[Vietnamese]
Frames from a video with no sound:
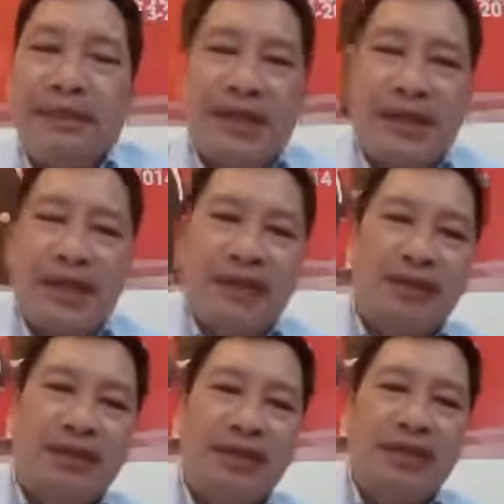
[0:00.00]
à,
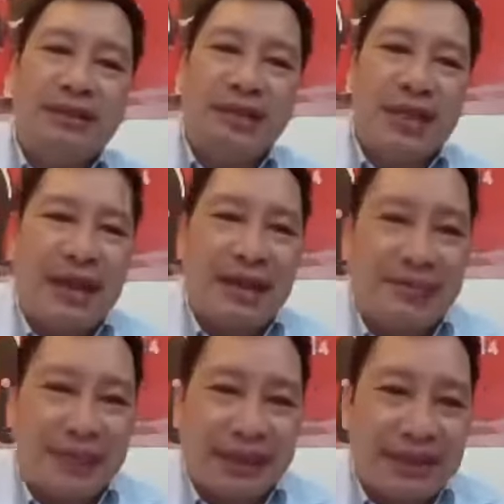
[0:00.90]
điều thứ nhất đó là
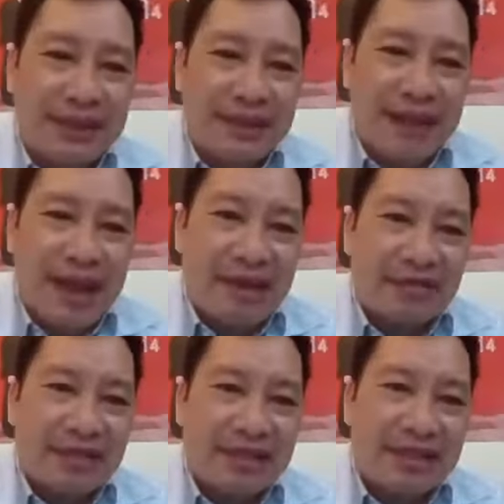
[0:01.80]
mình kính
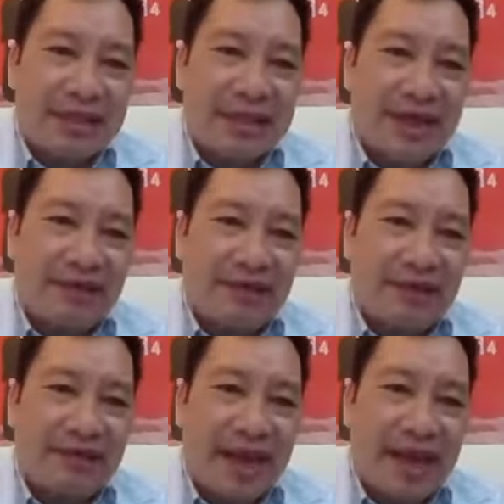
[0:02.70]
chào xin kính chào
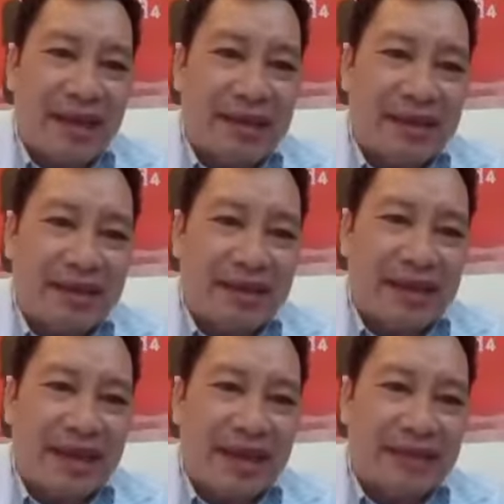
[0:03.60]
nhau nhé
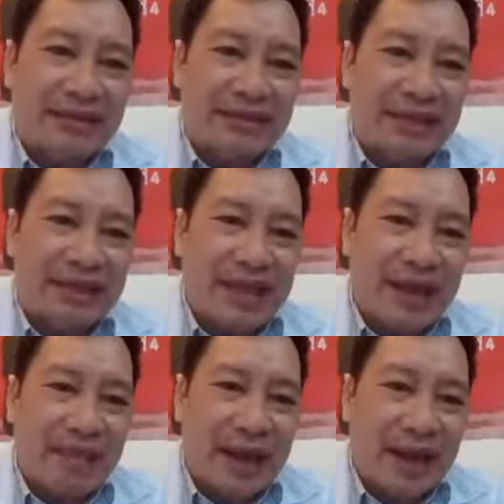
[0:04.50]
à, xin
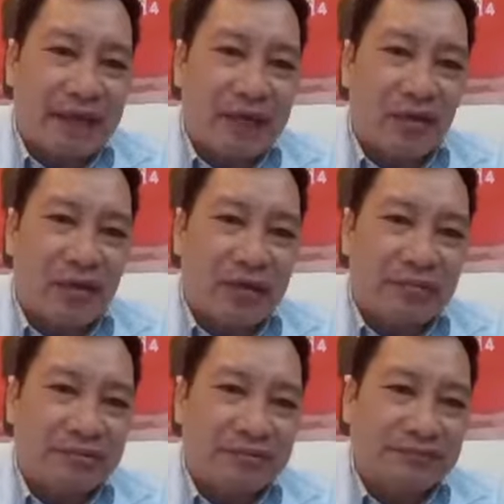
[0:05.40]
chào bạn Bùi
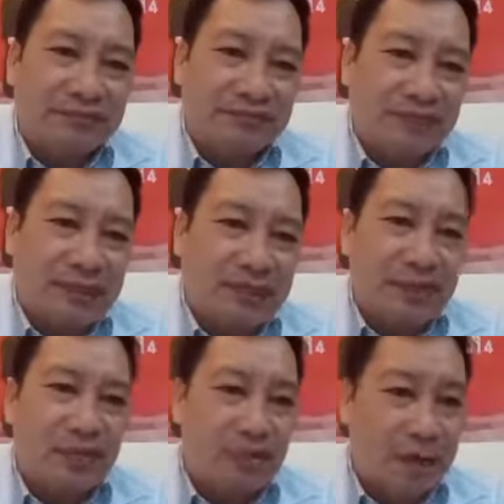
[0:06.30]
Ngọc
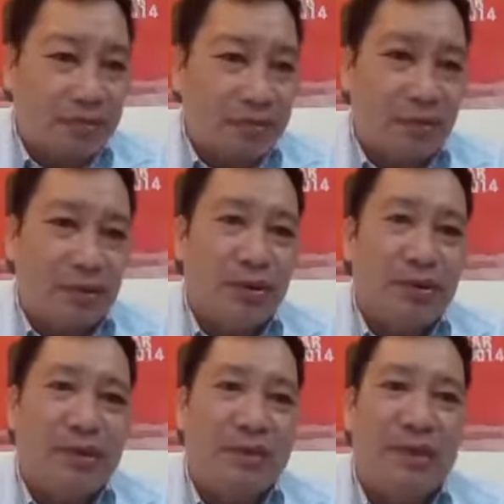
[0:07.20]
bạn Bùi Ngọc luôn
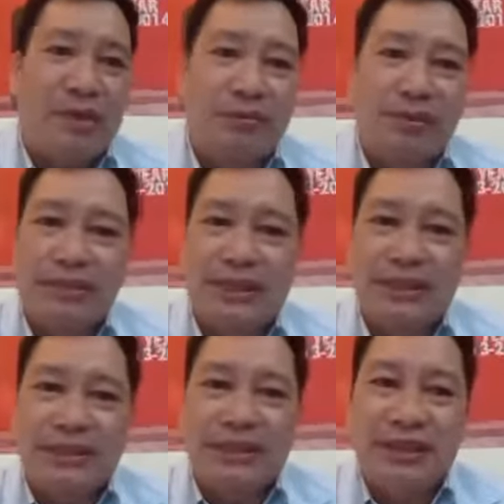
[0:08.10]
luôn là một trong những
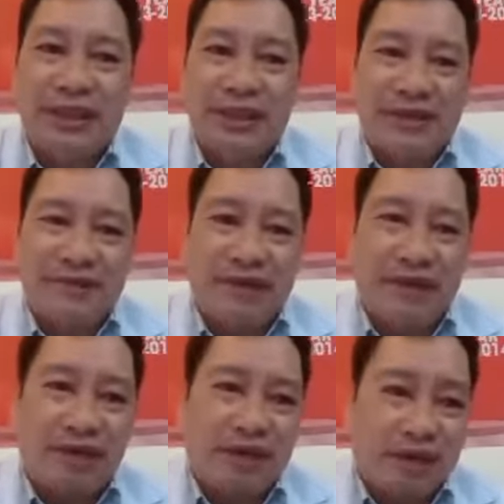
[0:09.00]
người
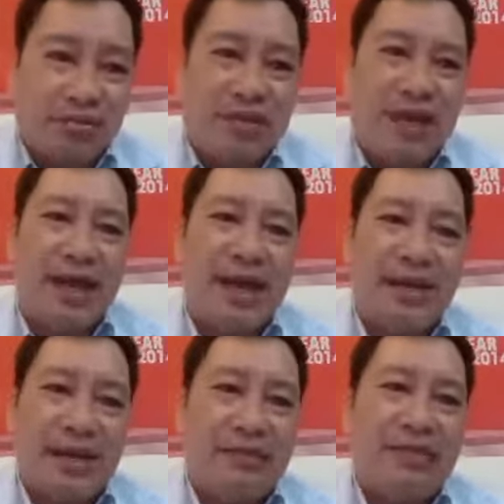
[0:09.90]
vào rất là đúng giờ
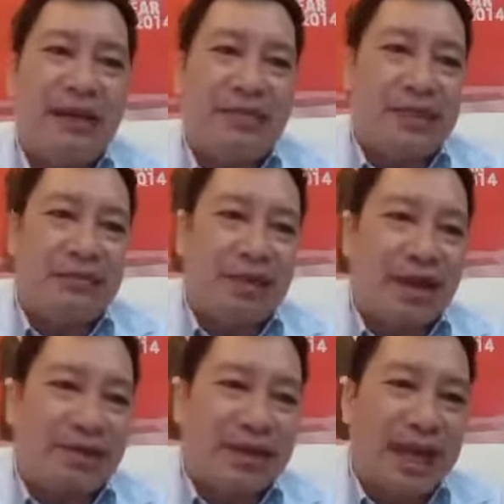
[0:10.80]
cảm ơn bạn Bùi
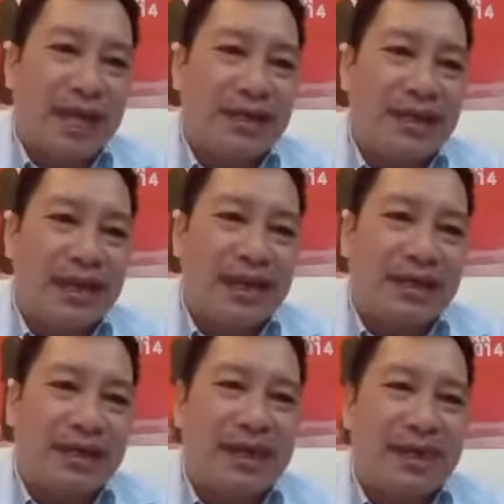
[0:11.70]
Ngọc nhé
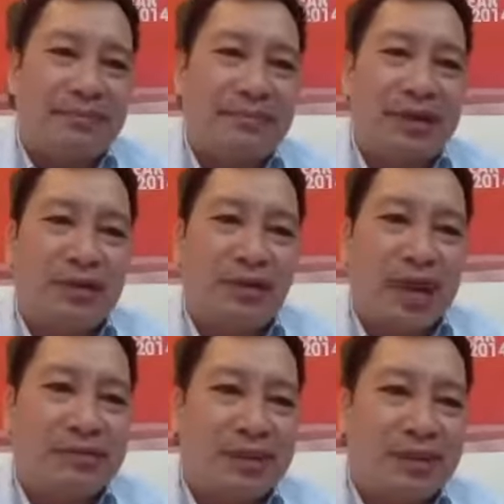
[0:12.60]
à, khi gặp bên
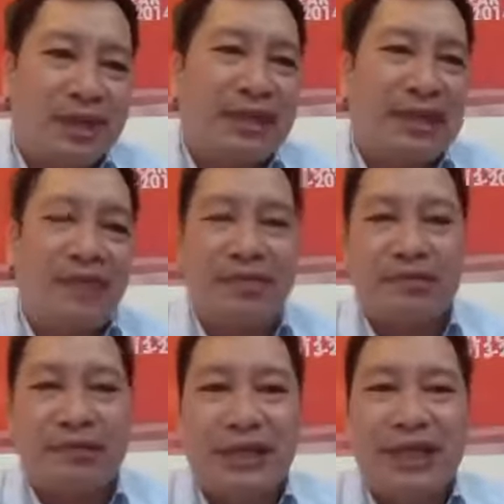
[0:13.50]
ngoài mình nhớ chào nhau
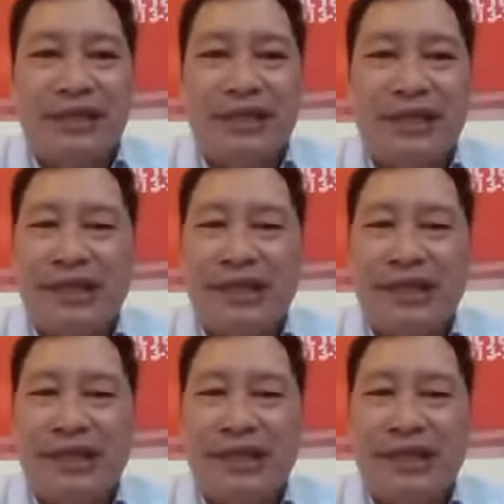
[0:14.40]
một tiếng